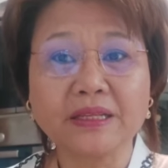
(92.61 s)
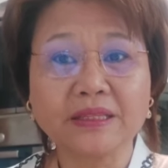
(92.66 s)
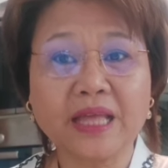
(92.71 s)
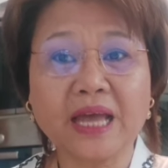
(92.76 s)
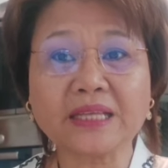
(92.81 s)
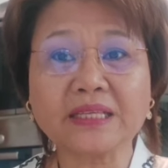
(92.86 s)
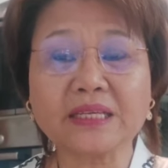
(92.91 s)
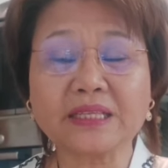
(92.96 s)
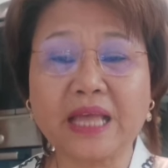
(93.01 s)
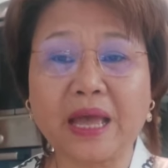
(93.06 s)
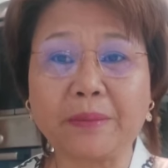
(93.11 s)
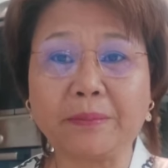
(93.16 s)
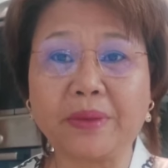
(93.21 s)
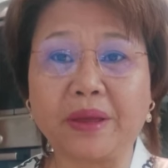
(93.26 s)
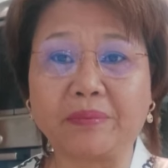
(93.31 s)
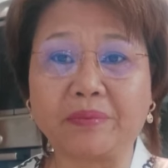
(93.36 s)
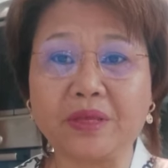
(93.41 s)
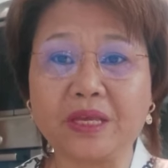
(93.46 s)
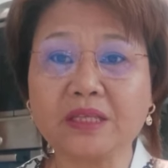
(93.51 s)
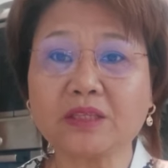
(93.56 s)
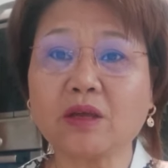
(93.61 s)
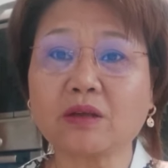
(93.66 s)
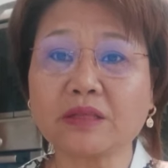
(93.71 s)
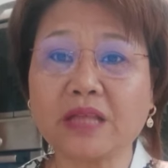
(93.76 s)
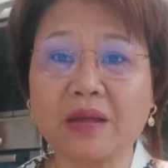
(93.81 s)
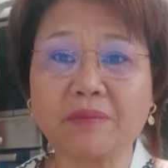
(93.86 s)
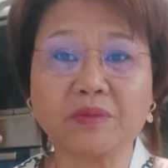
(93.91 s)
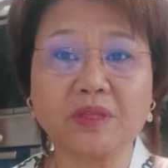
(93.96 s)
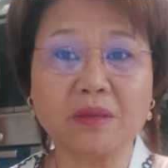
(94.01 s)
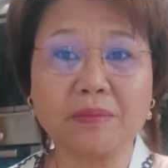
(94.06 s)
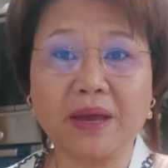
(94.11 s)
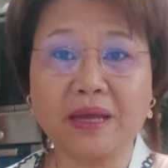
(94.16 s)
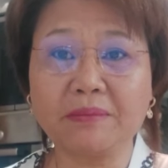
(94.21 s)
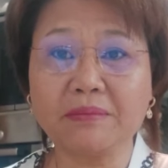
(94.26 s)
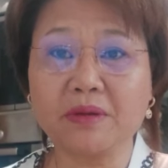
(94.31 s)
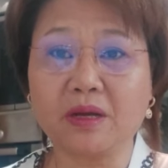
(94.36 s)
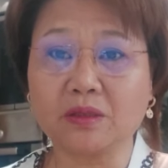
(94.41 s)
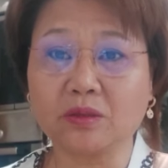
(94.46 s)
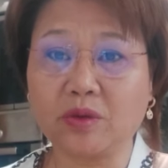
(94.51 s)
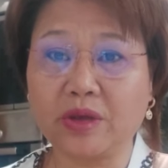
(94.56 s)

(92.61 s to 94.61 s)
ถ้าจะทำแบบนี้ต้องทำที่บ้านเมือง